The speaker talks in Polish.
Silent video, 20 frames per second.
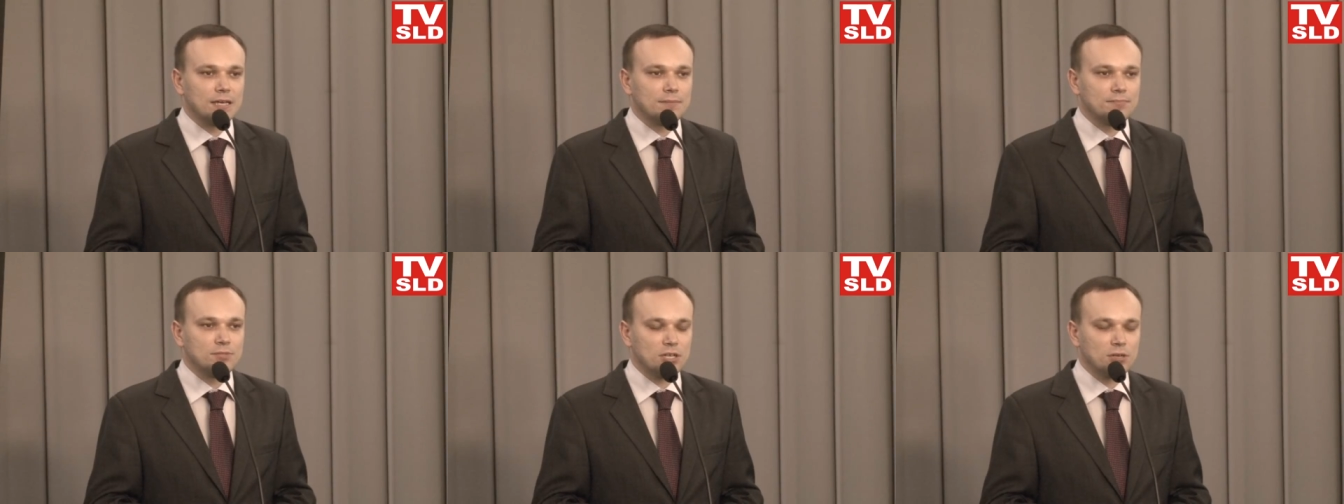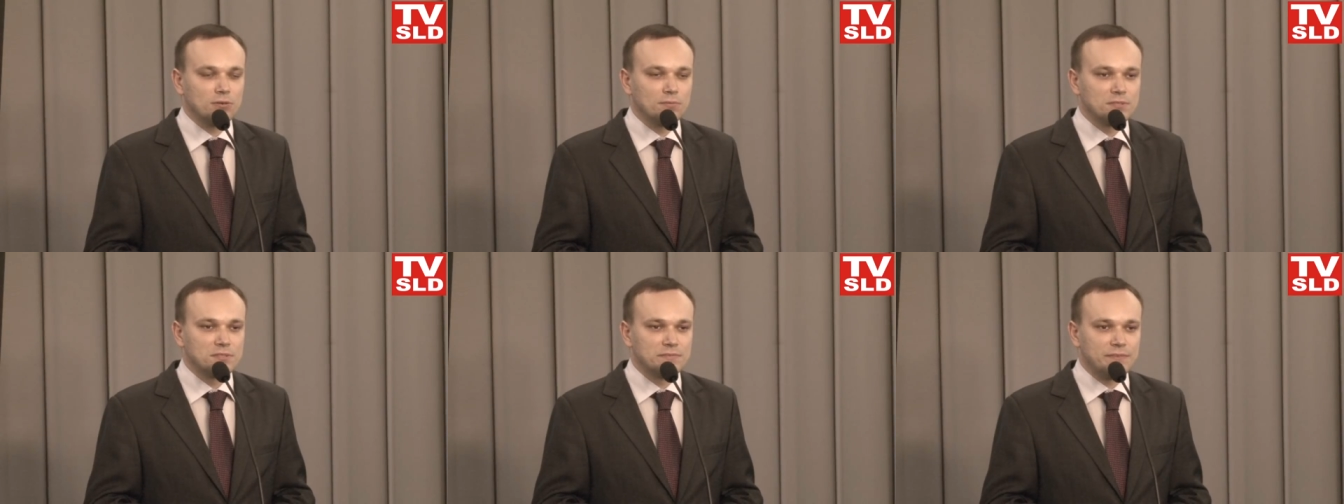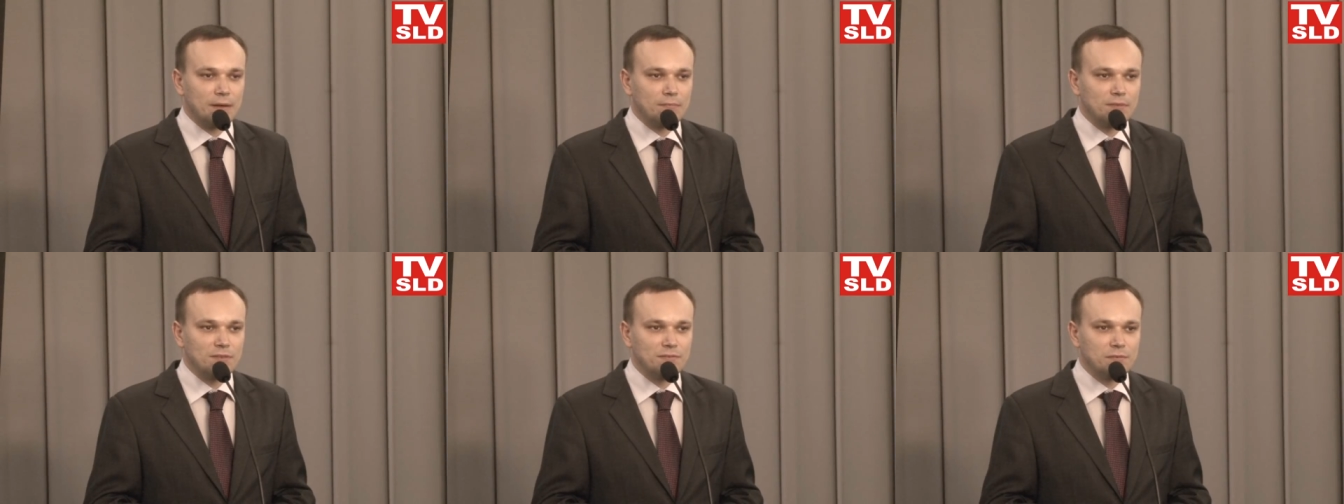e,
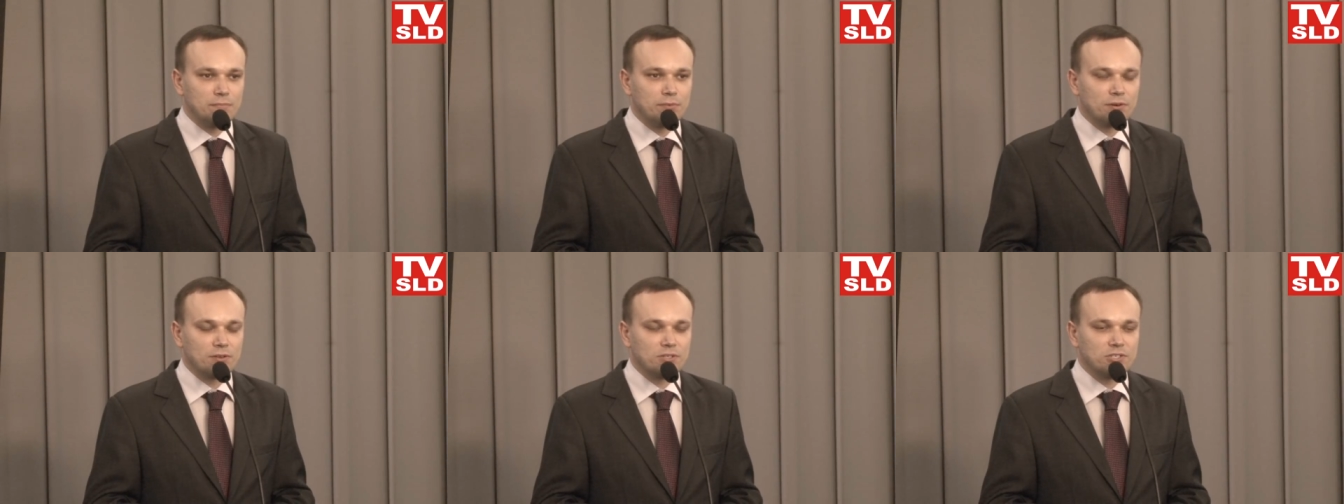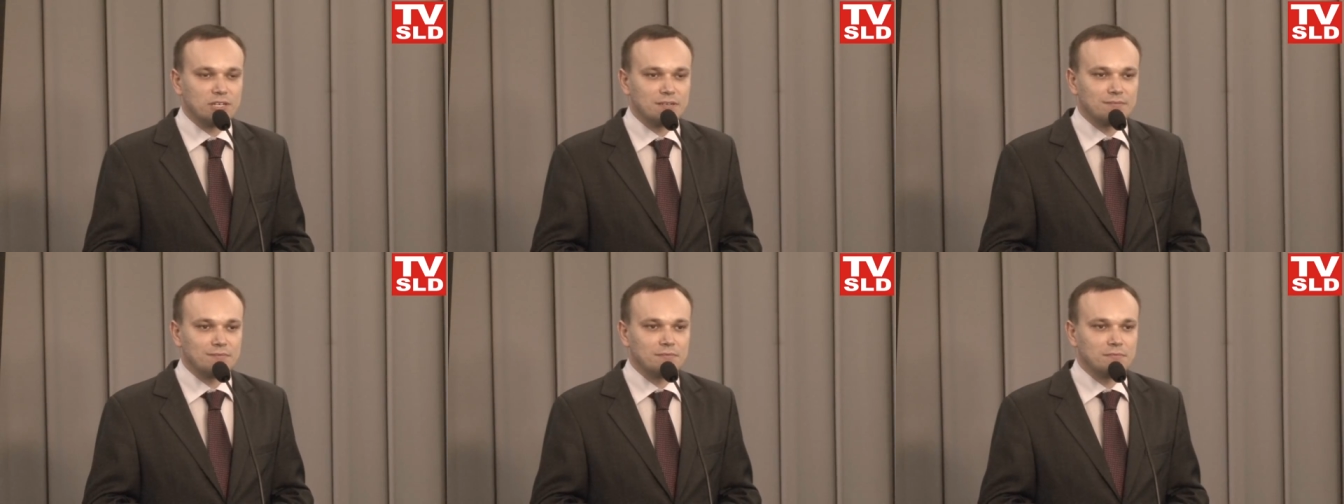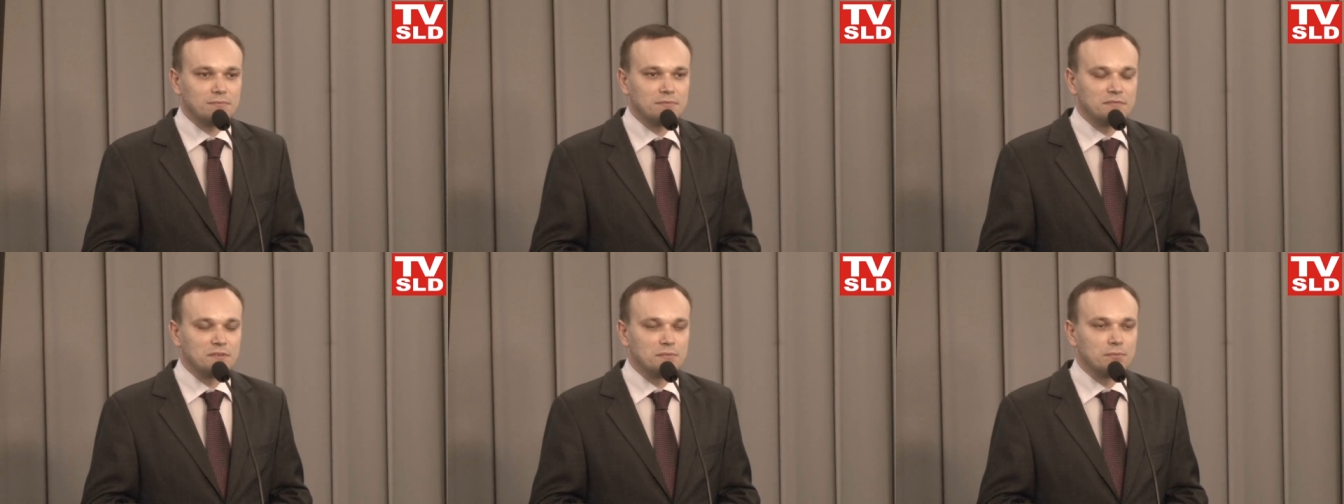przekupstwami
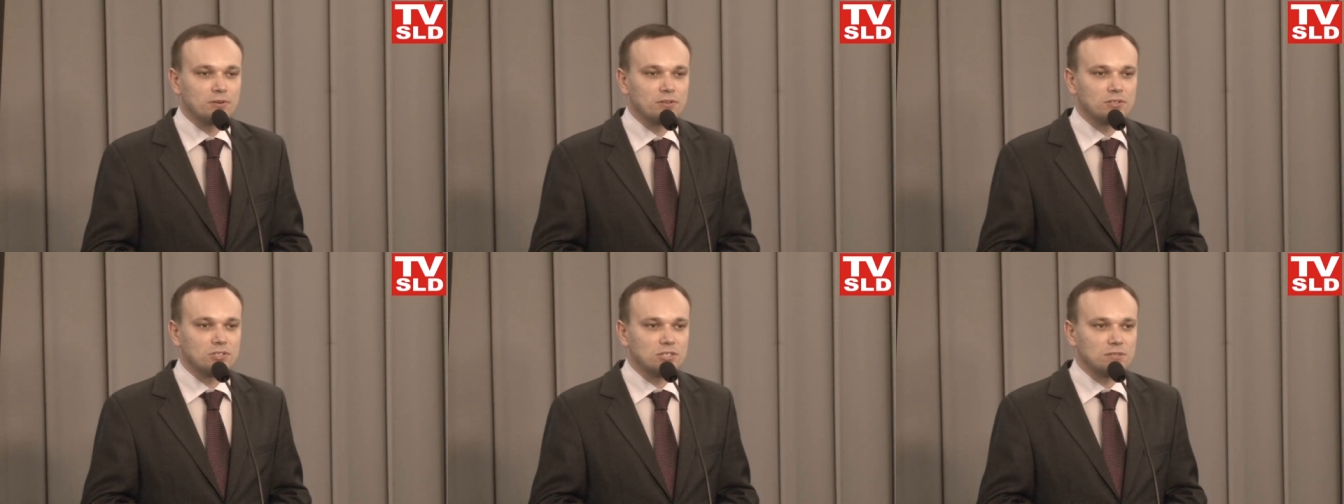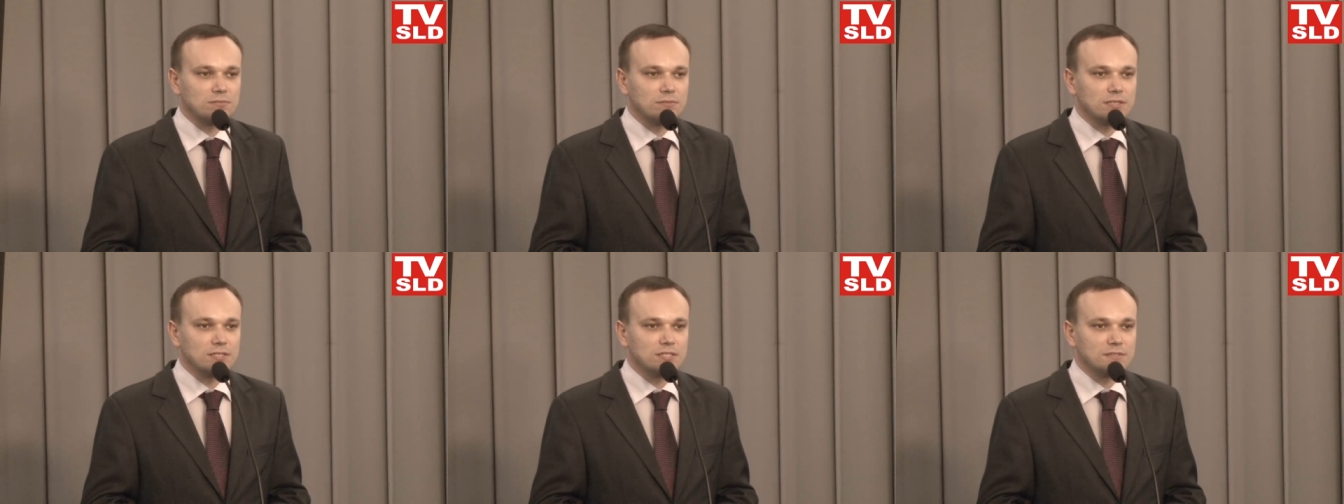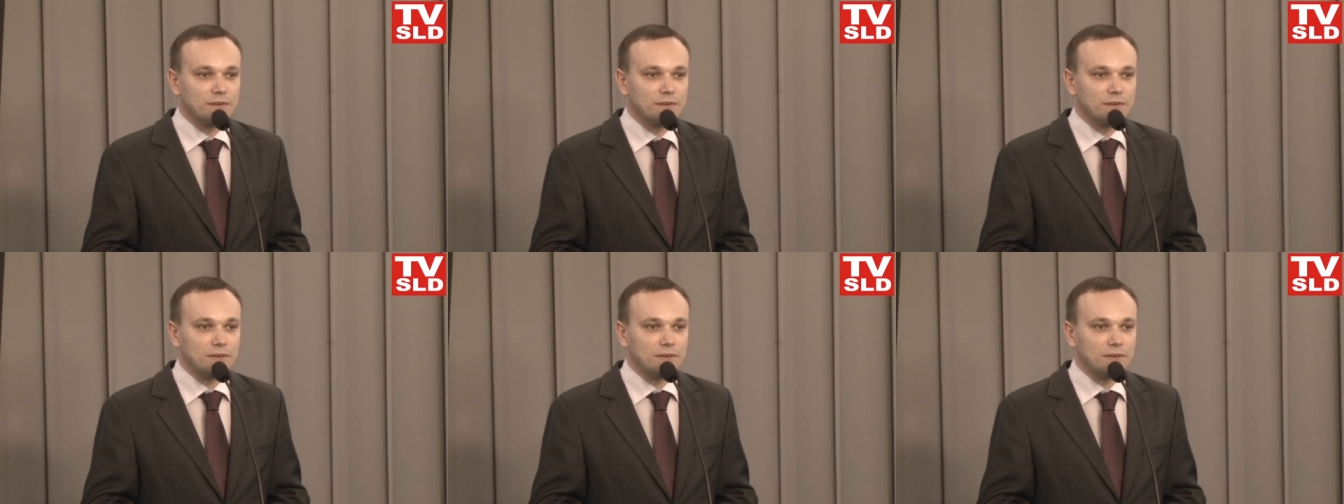wyborczymi,